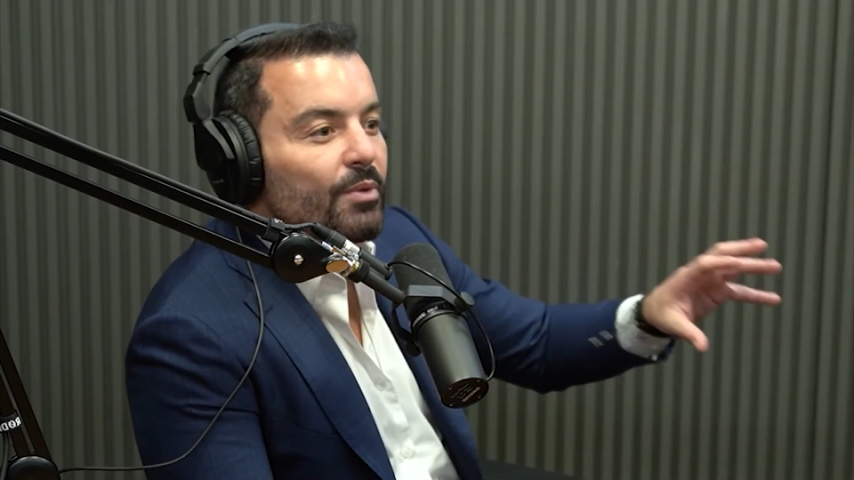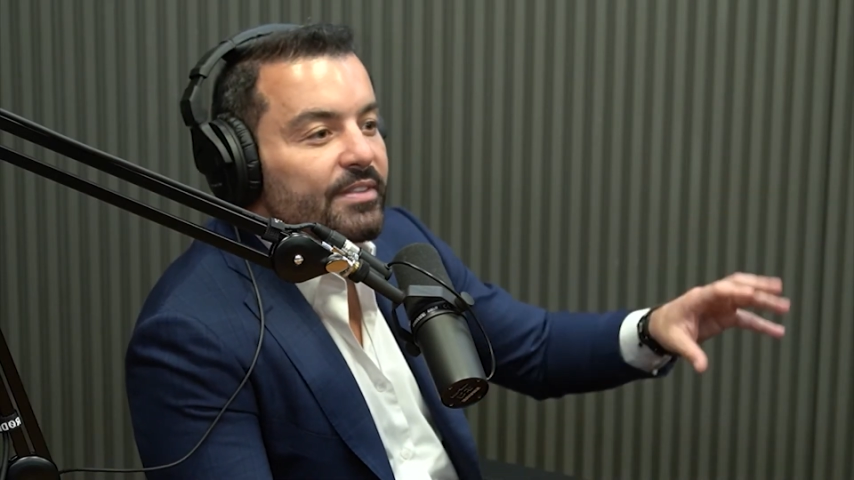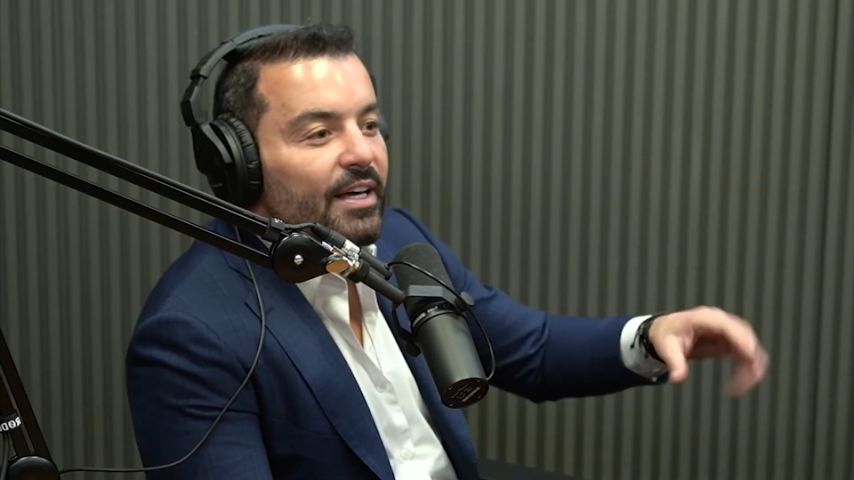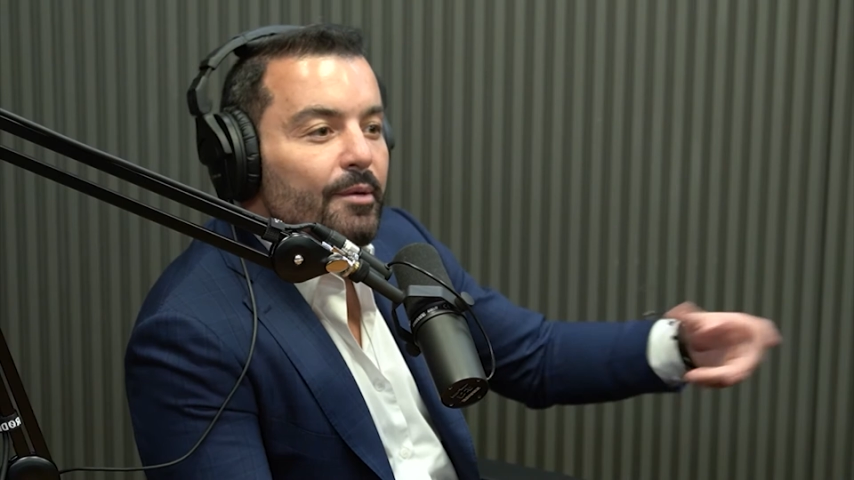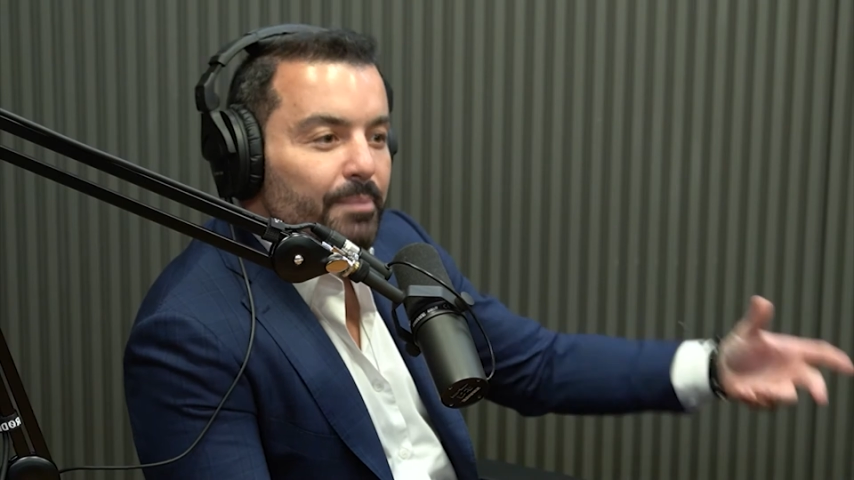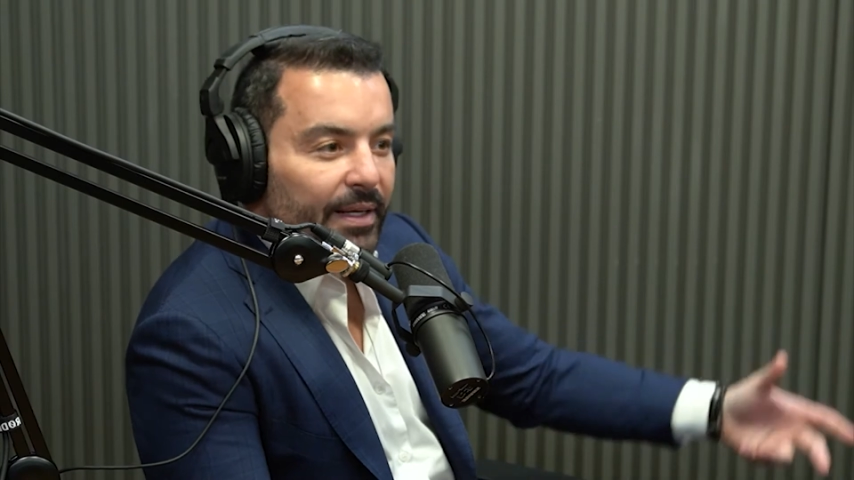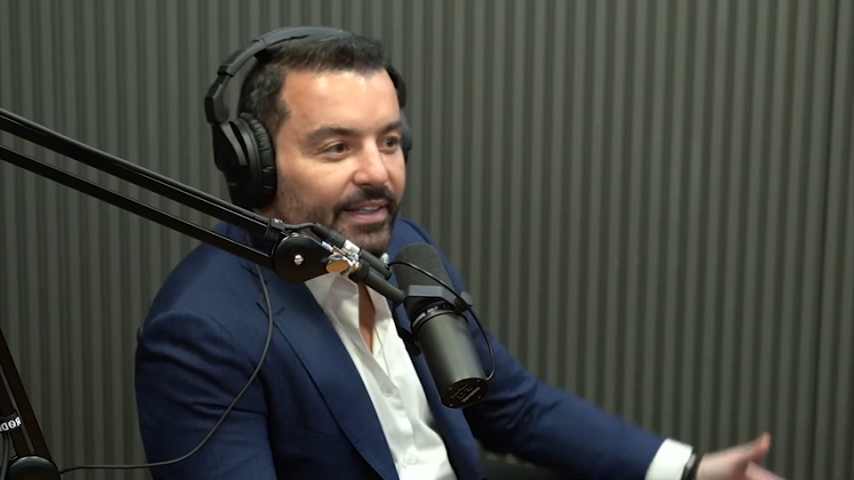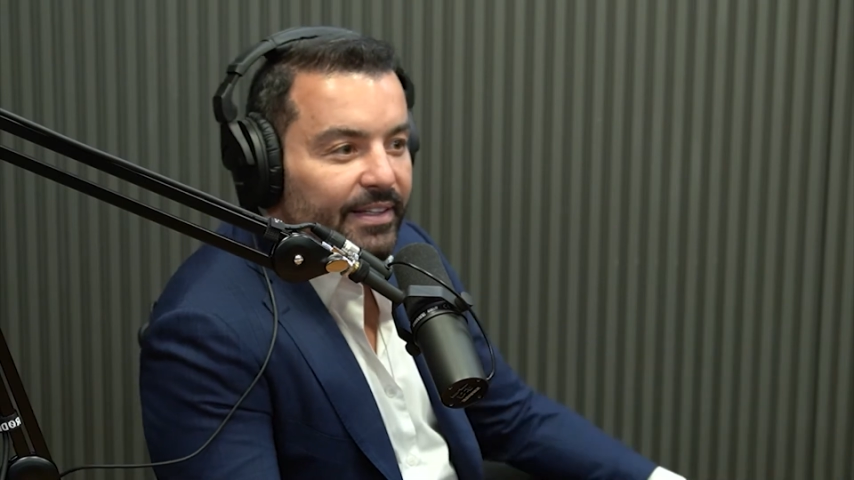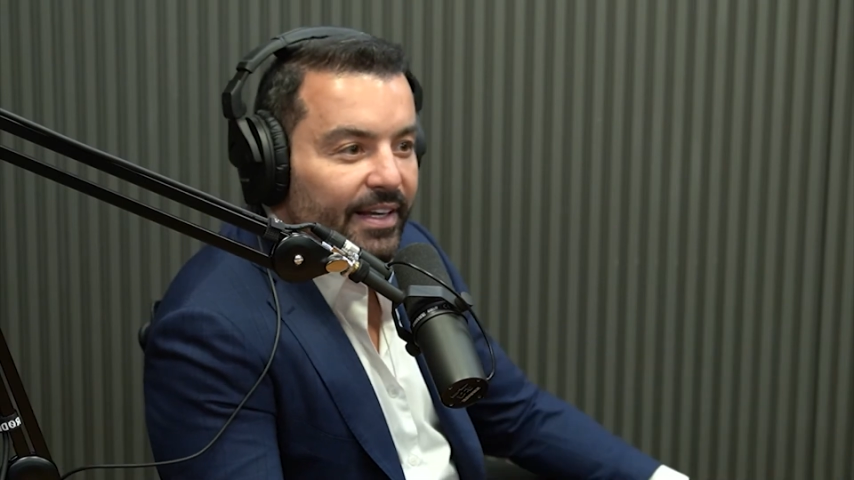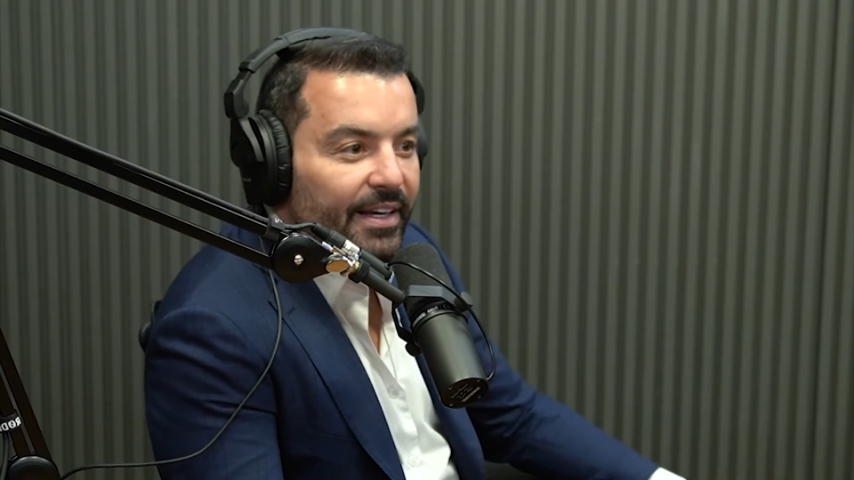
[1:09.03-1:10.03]
de uma sala para
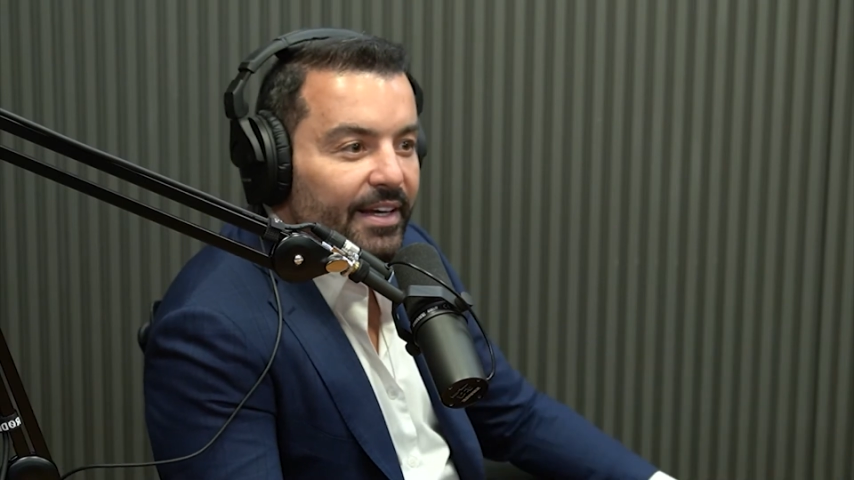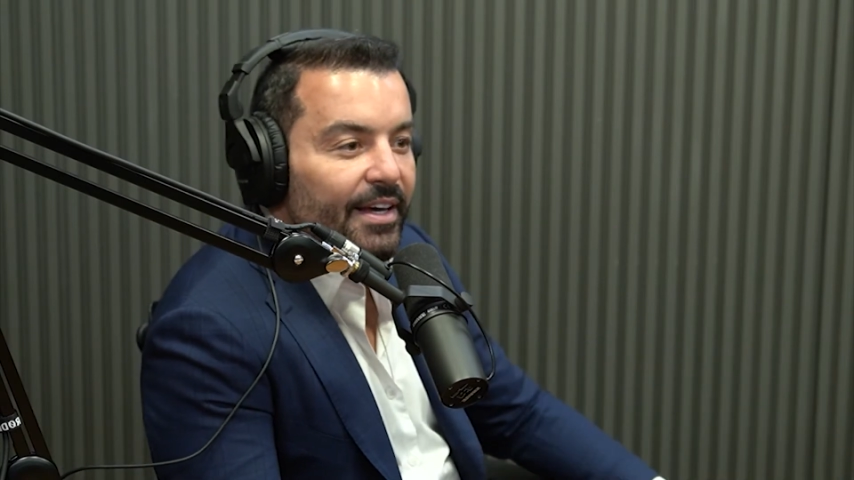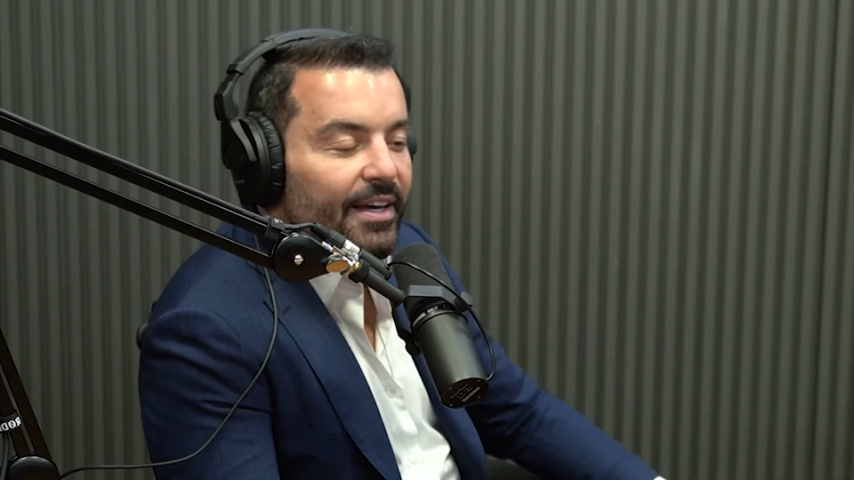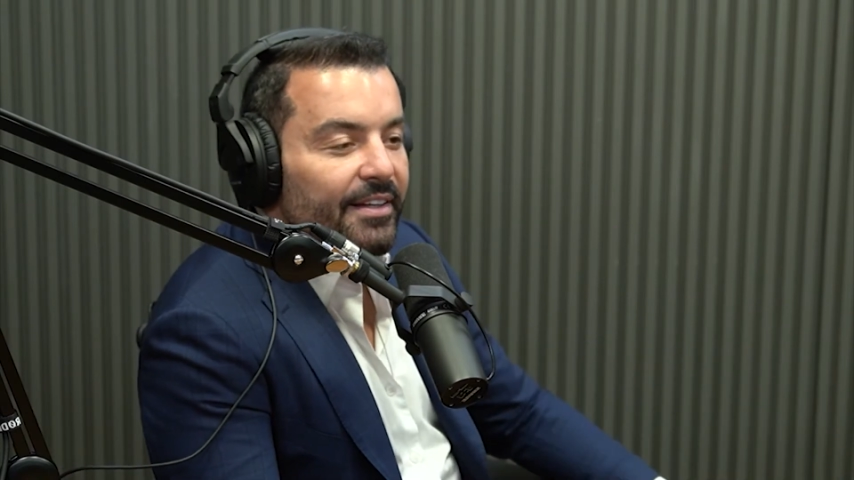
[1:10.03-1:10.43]
atender.